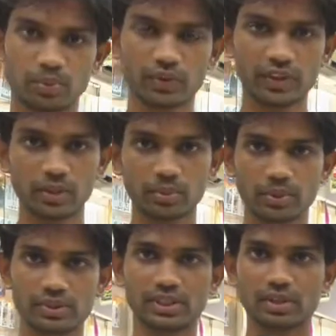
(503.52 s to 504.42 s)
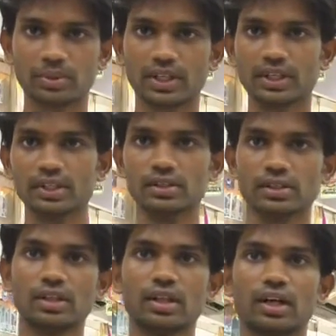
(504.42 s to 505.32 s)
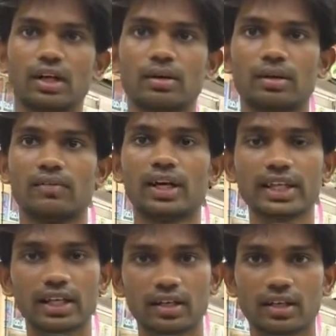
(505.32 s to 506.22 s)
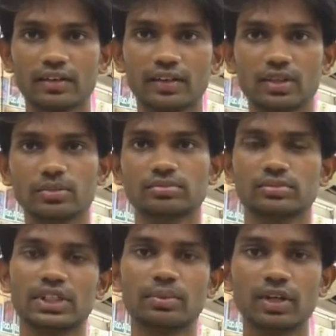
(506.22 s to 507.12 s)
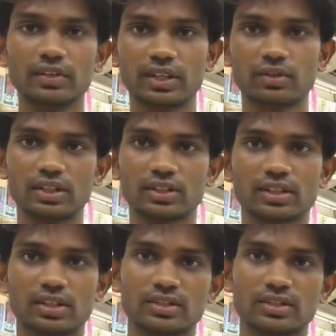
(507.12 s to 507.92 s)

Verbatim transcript: பூர்வீக மொபைல் சார்பாக வாடிக்கையாளர் அனைவருக்கும் தீபாவளி நல்வாழ்த்துக்கள்